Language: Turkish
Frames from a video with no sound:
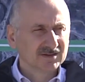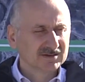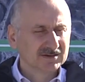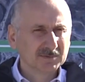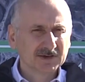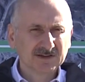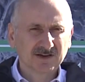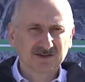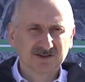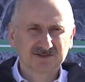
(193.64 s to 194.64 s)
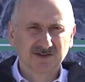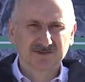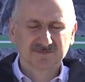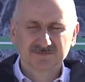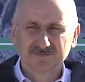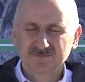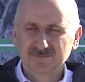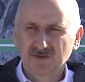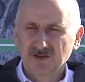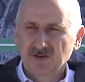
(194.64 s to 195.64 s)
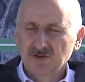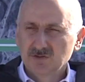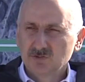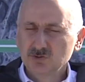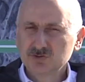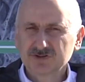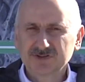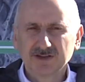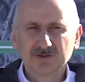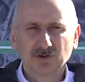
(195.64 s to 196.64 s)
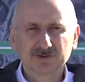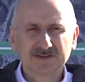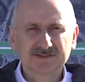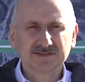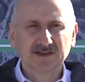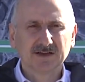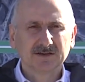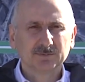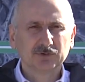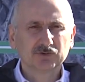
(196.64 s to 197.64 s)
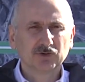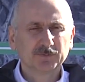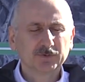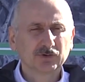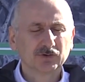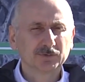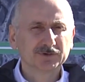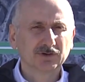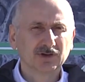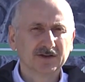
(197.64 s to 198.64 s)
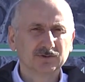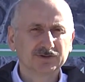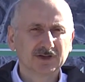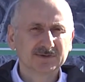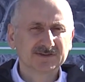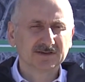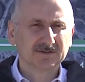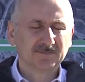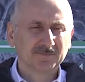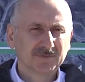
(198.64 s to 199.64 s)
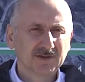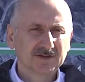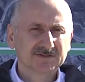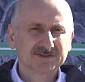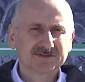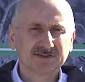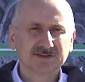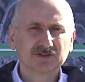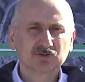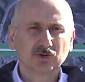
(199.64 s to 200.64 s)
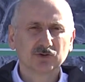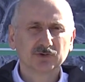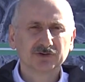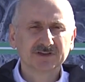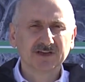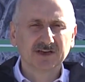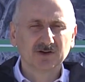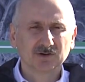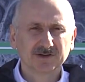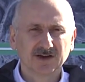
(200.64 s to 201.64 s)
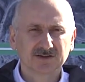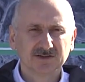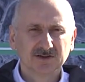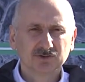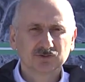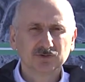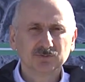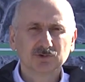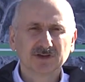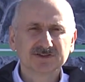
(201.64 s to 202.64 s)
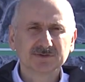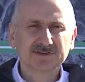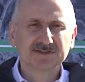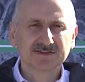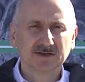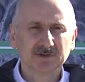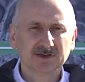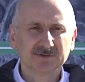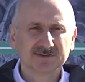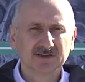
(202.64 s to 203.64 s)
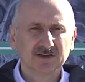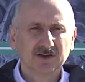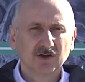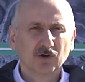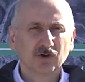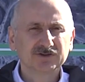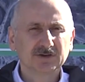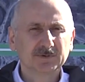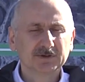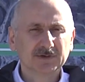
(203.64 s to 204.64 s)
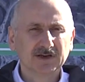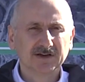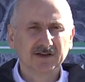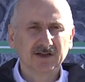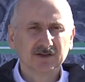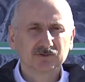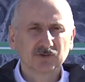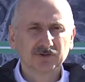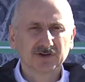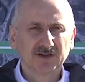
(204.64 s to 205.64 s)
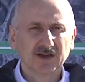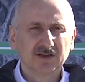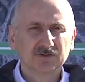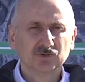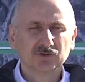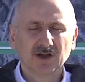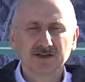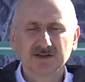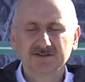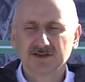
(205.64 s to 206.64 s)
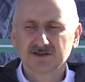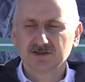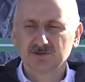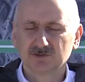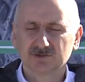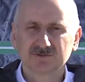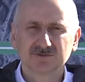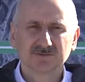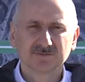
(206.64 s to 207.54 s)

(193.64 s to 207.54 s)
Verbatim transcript: Kıymetli arkadaşlar, üç kıtanın ortasında bir köprü konumunda olan ülkemizin stratejik konumunun gereği olarak tüm ulaşım sistemlerimizi önce birbirlerine sonra da dünyaya entegre ediyoruz.